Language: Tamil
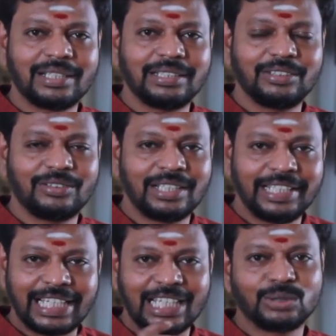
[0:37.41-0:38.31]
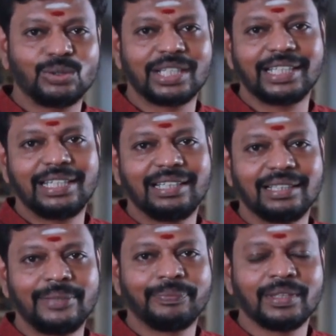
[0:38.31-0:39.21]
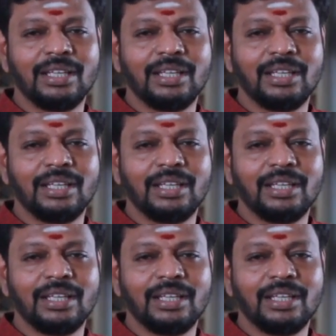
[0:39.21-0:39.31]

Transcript: பாட்டு இந்த வரதிகளை நான் சொல்கிறேன்னு கேட்டிங்கன்னா